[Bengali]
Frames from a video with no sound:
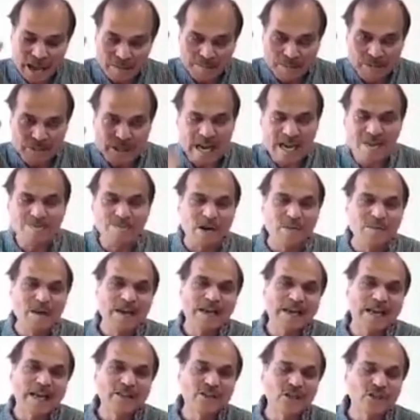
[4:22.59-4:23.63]
আমি সেই
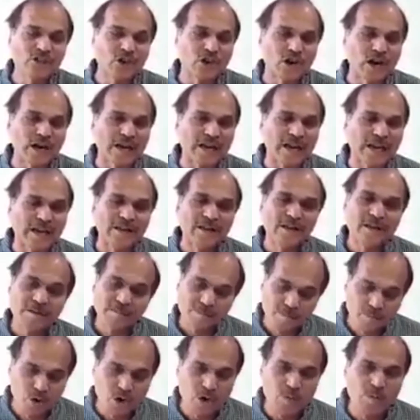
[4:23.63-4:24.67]
মর্মে কেন্দ্র সরকারকে
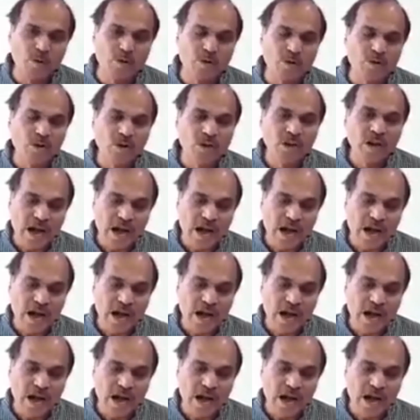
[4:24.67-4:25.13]
বলবো